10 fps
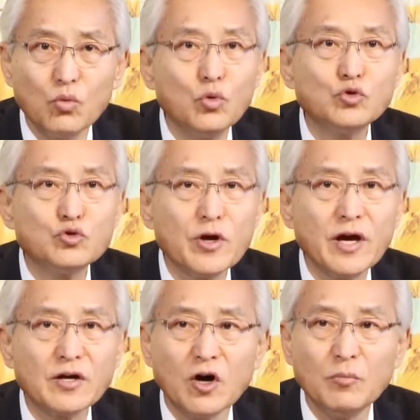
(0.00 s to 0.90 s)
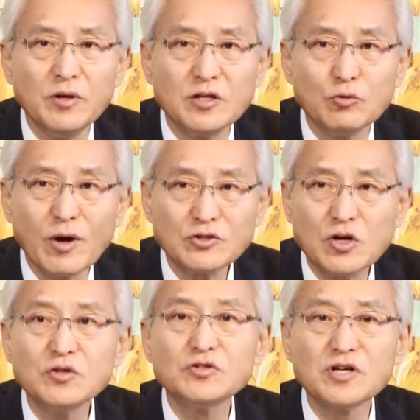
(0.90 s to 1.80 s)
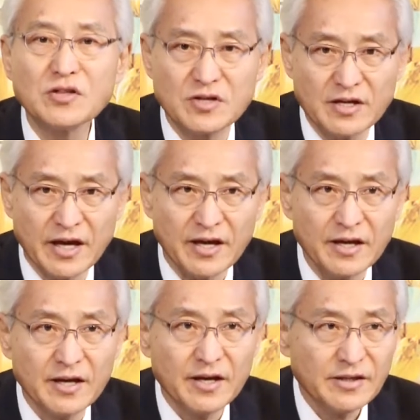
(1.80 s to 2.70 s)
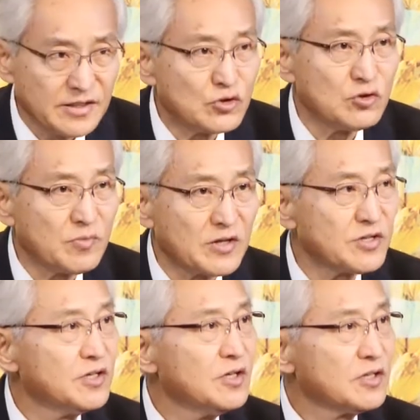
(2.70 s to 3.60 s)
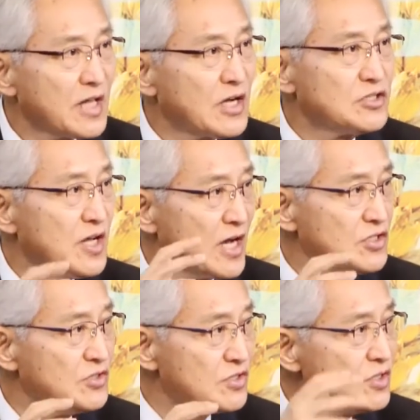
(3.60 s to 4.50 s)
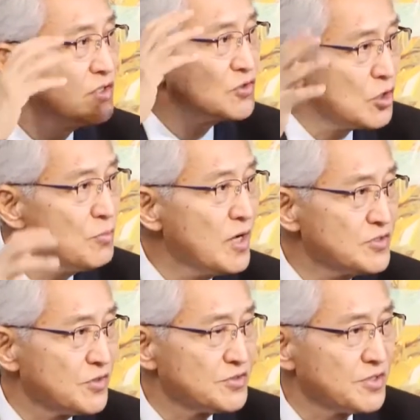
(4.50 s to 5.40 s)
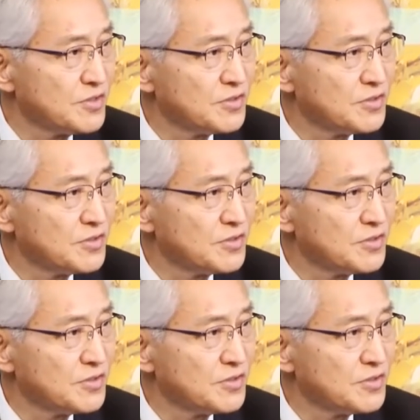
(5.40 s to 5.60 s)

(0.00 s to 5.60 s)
우주의 거민들과 천사들에게 예수님께서 당신의 하신 일을 설명하신 것입